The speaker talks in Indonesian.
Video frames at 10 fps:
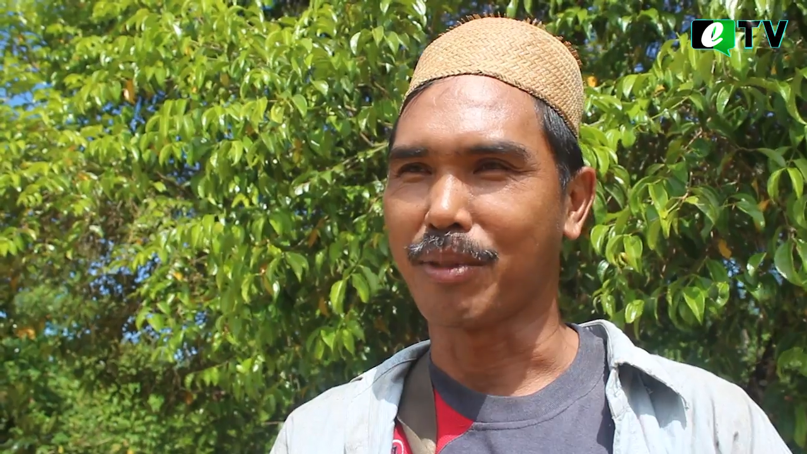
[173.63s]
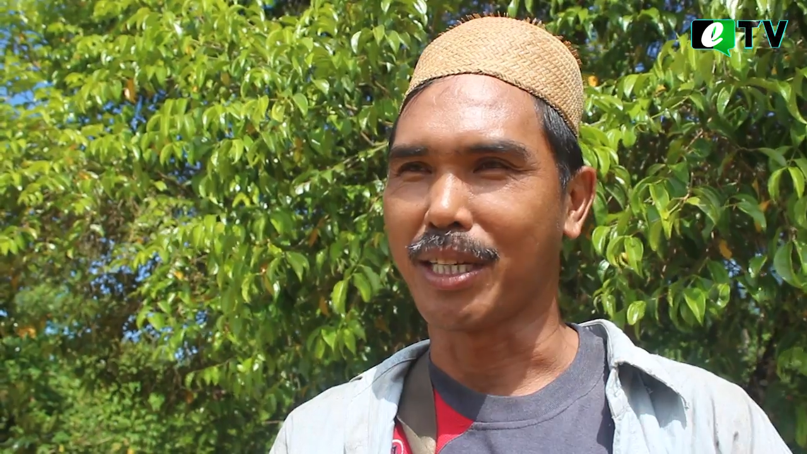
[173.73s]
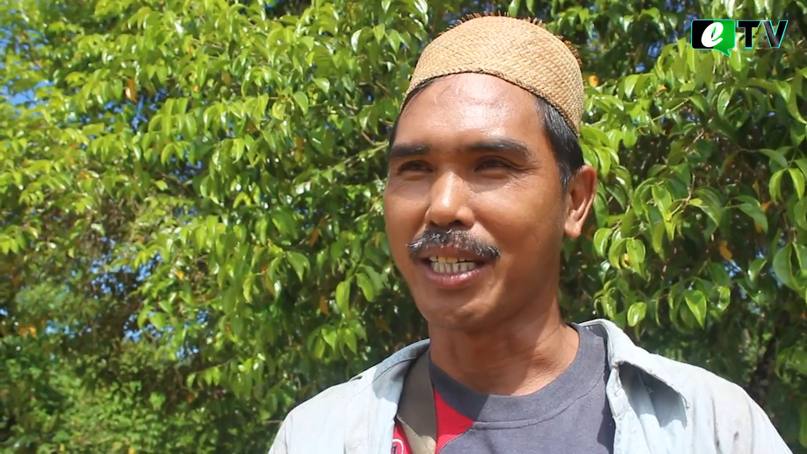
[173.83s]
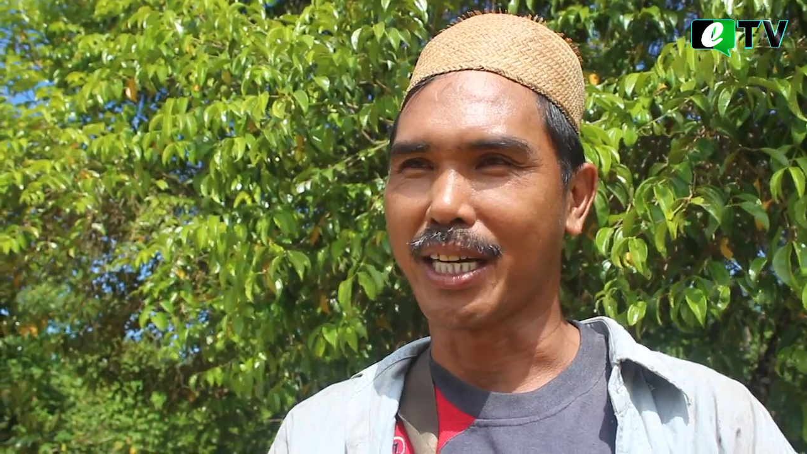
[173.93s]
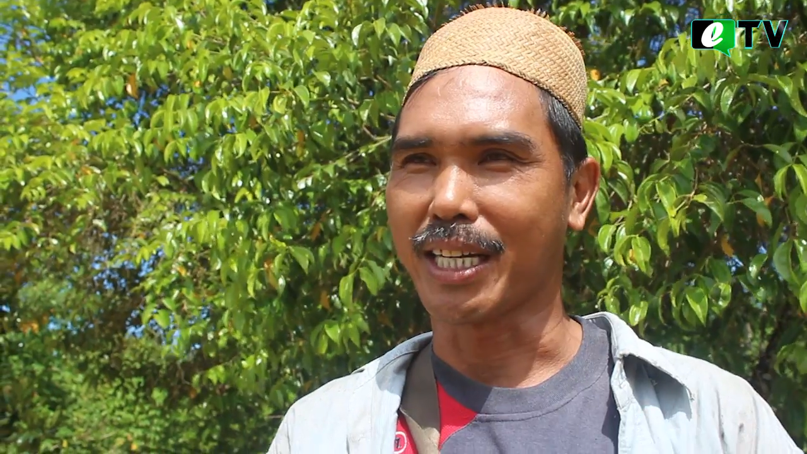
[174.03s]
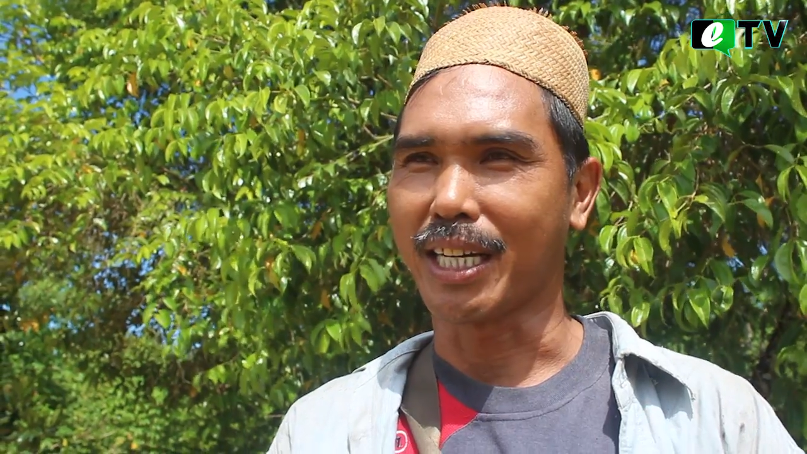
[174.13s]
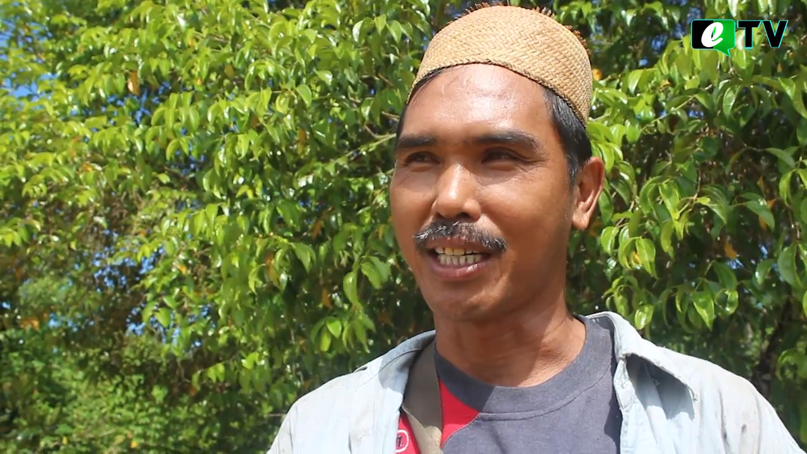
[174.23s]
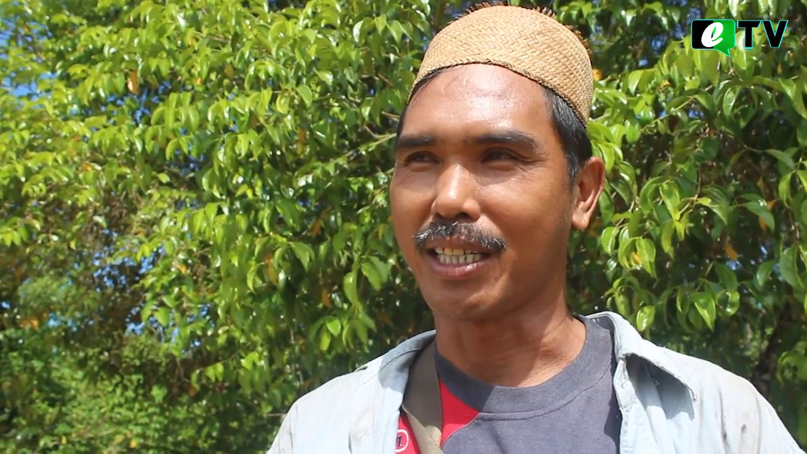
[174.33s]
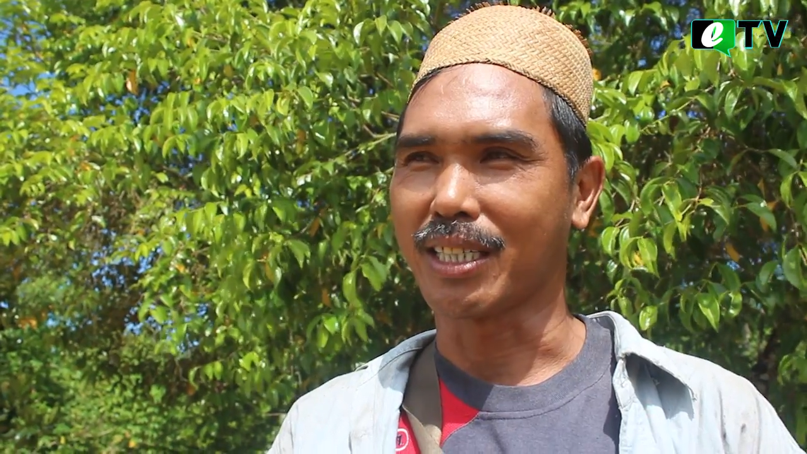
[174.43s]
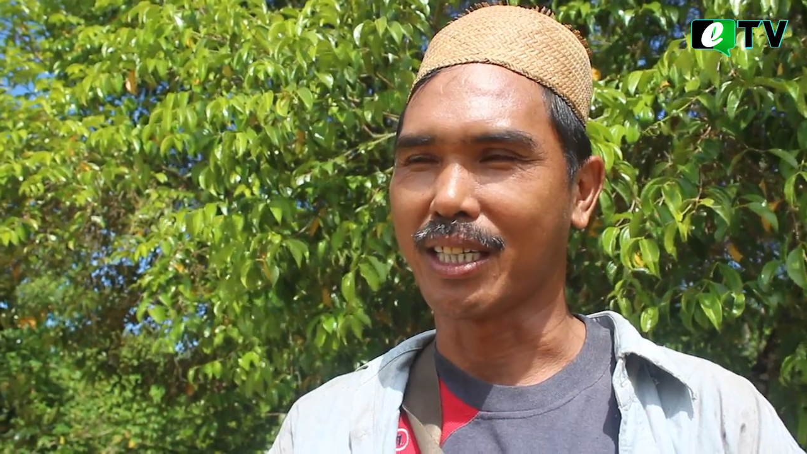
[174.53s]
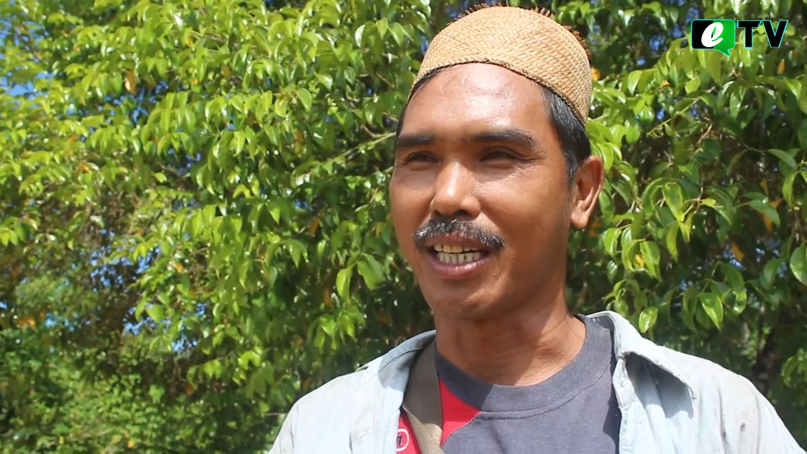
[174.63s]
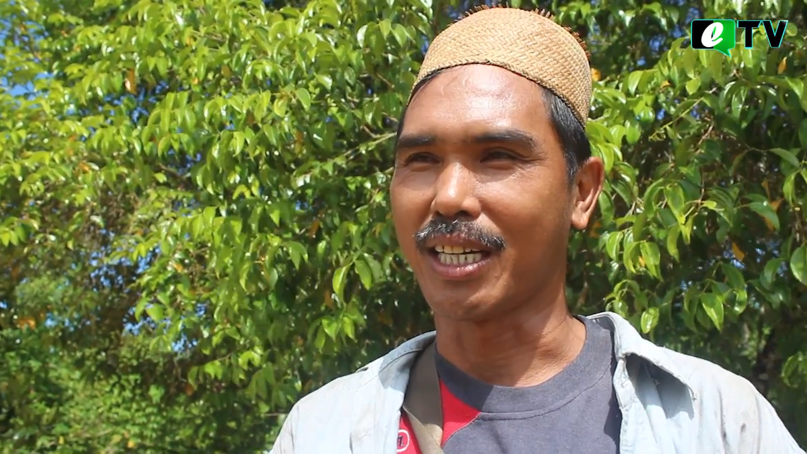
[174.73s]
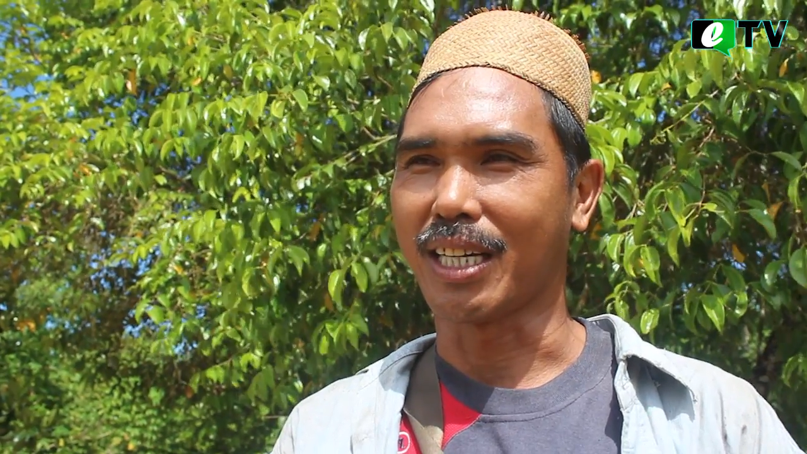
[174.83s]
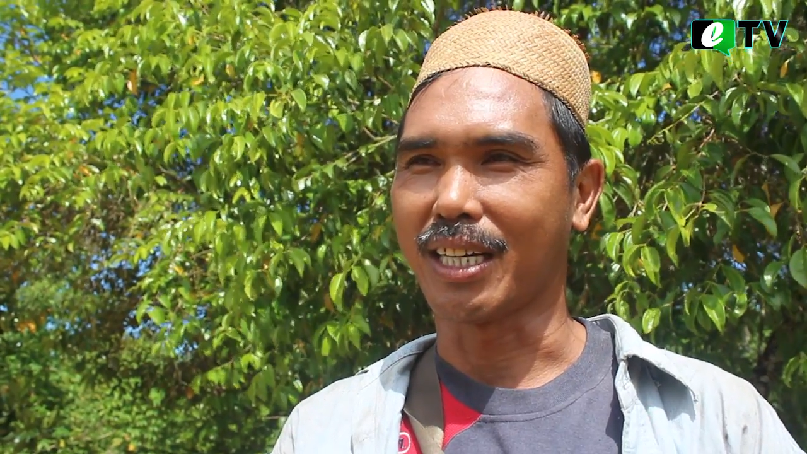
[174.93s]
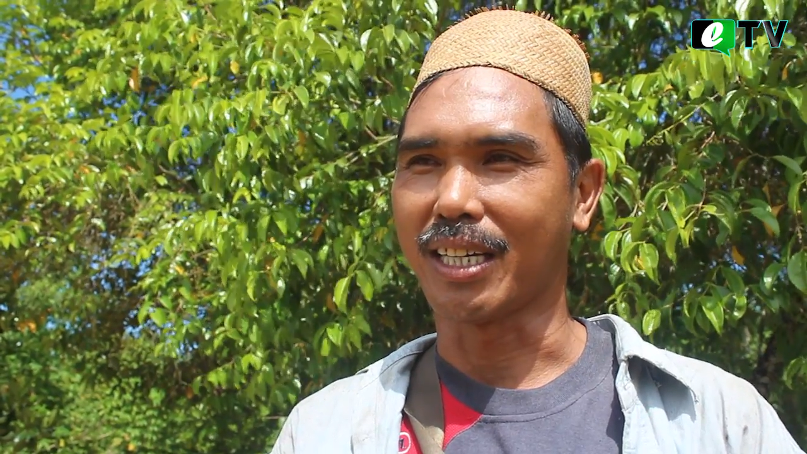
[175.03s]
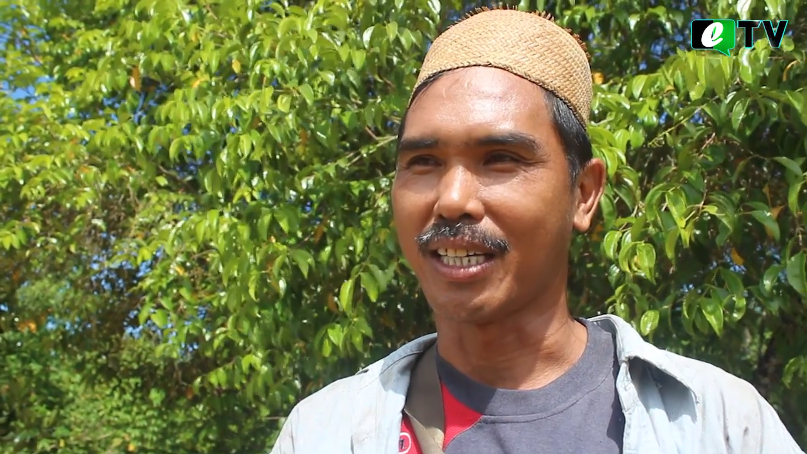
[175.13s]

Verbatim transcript: menyediakan segala